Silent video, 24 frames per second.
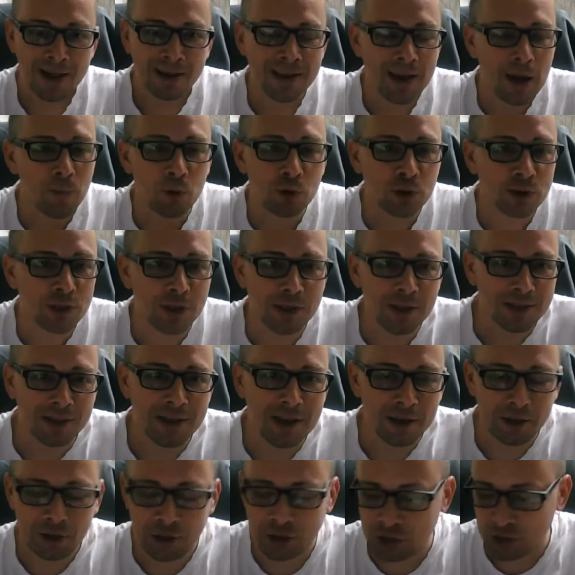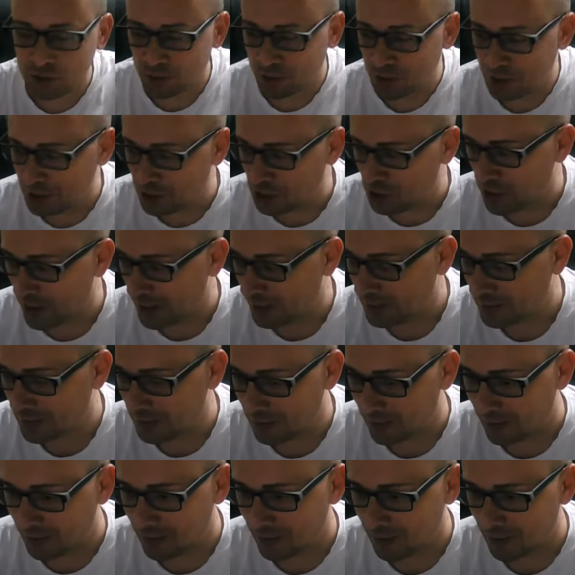Я просто не знаю, с чего начать,
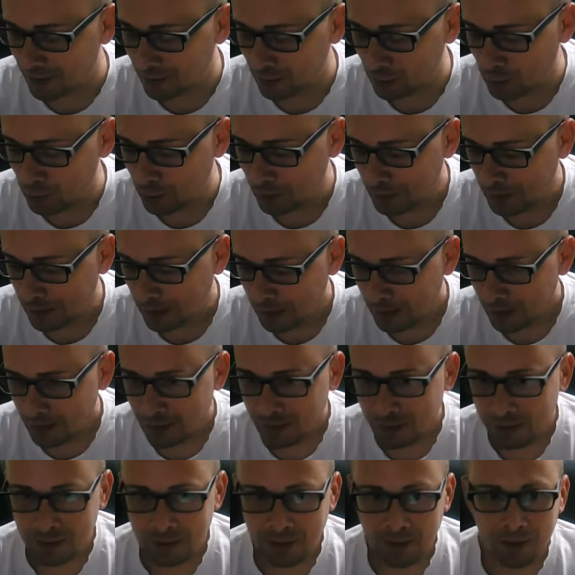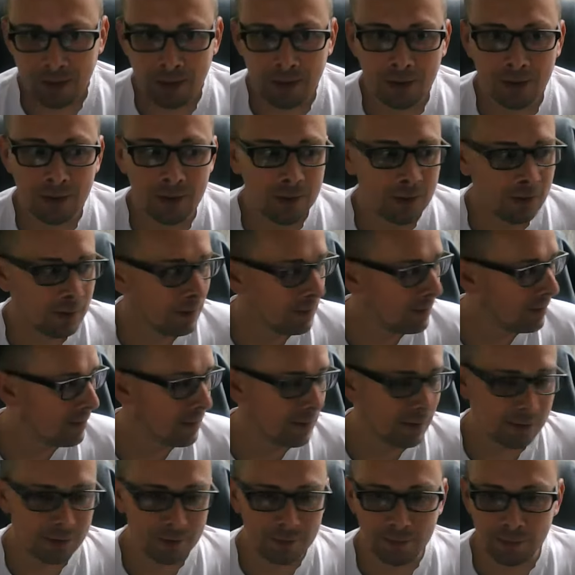а, но
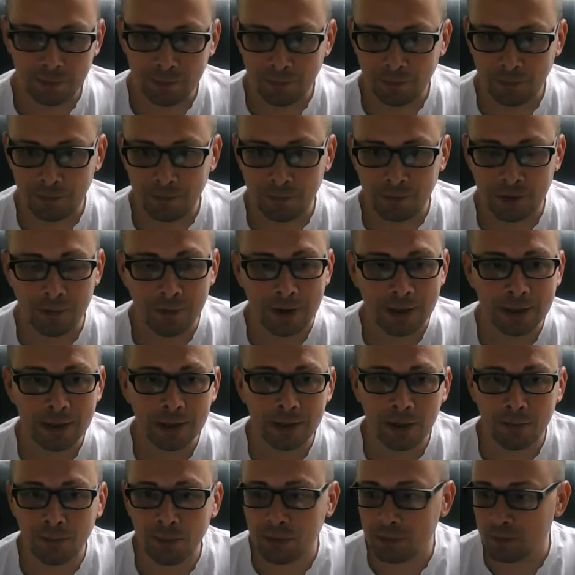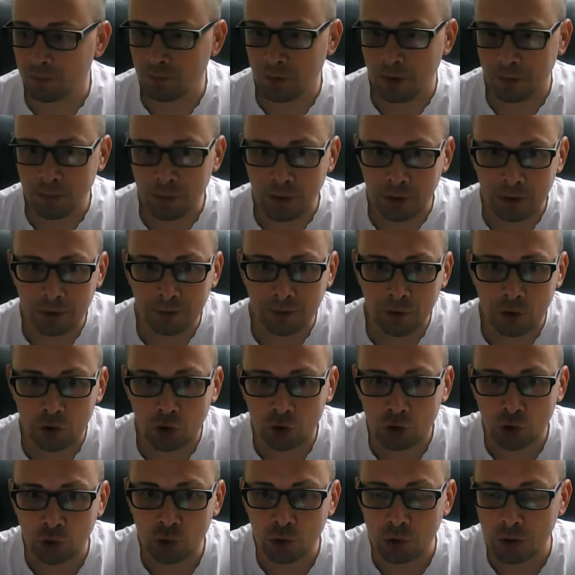а, давайте, во-первых, вижу,
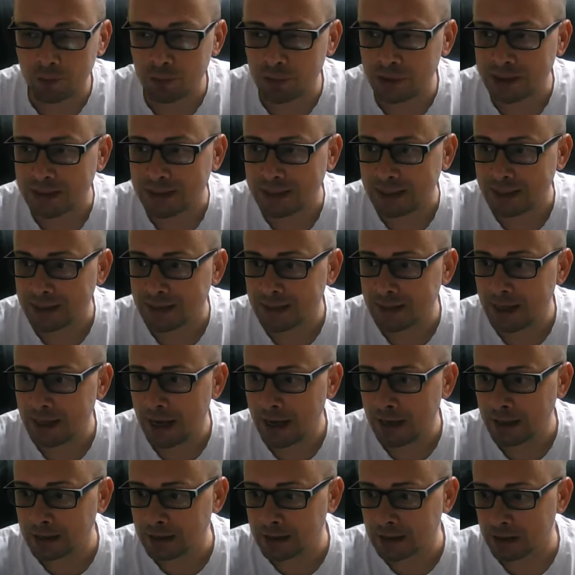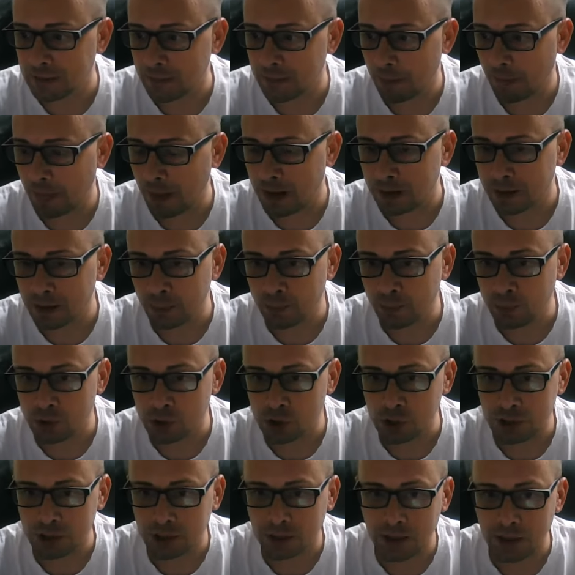что кто-то присоединяется.
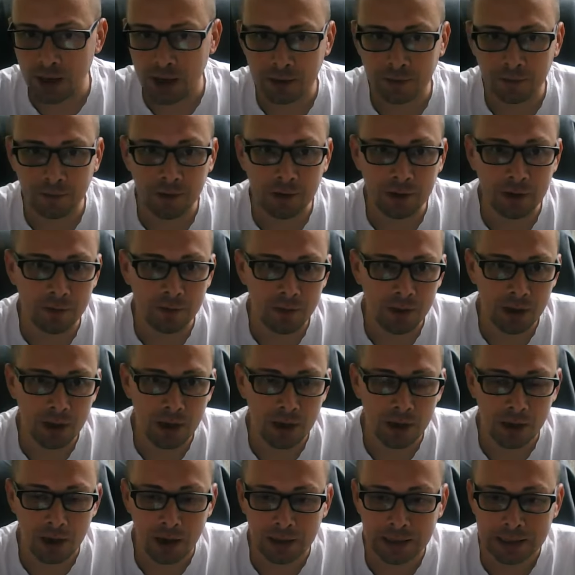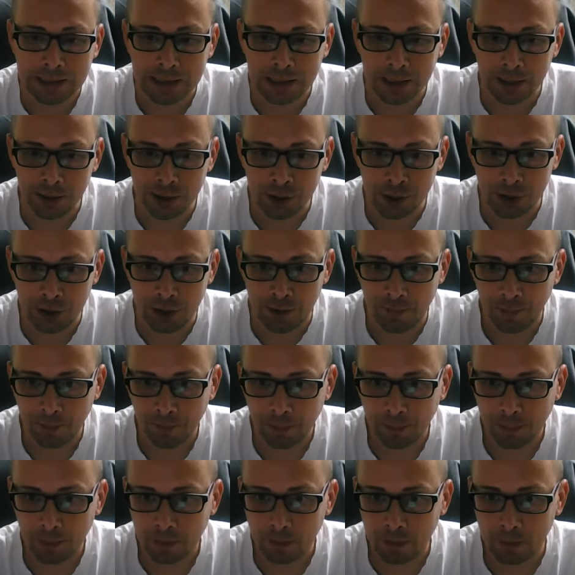Напишите, как видно меня, как слышно.
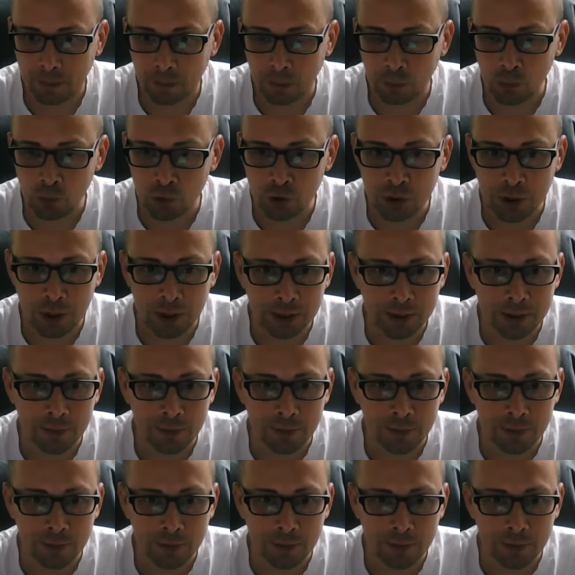Нужно ли